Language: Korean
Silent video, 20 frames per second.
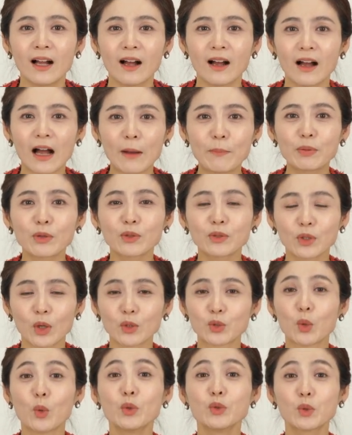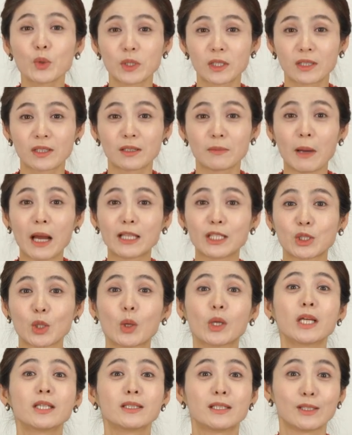아, 앞으로도 더 좋은 소식들을 많이
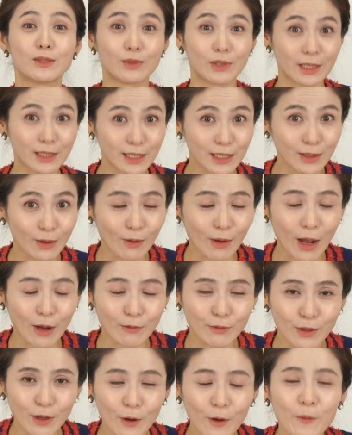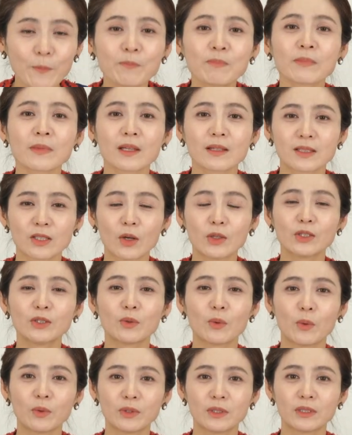전해드릴 수 있을 것 같고요.
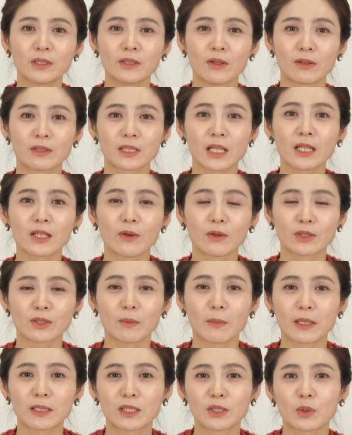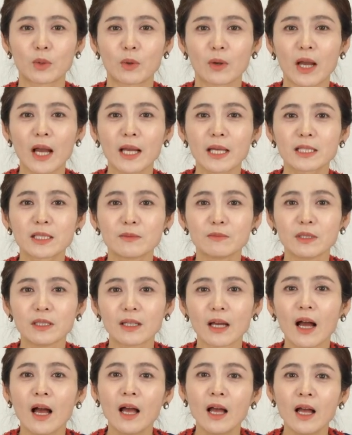저는 오늘 영상 여기서 마치도록
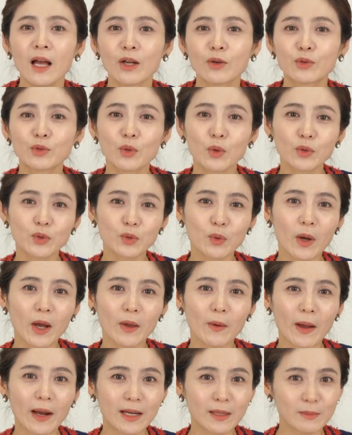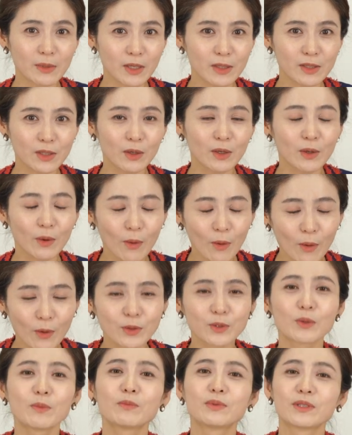하겠습니다. 구독, 좋아요, 알림 설정을 꼭
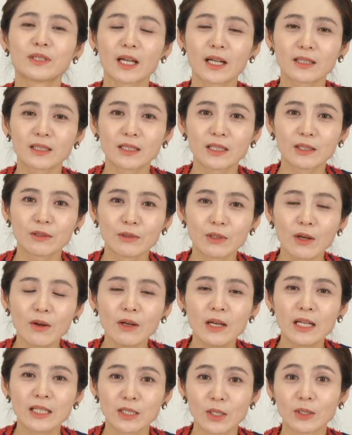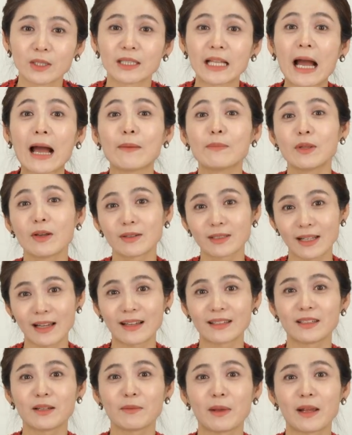좀 부탁드리고요. 저는 다음
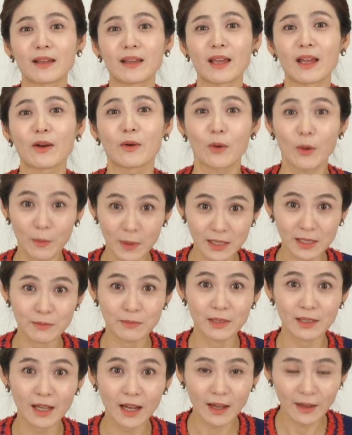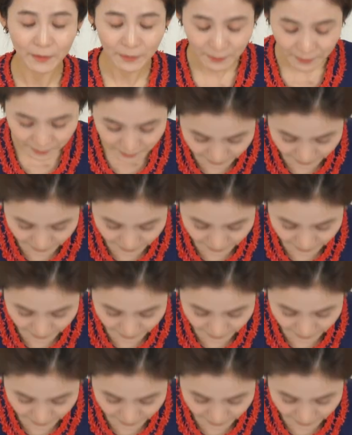영상에서 뵐게요. 고맙습니다.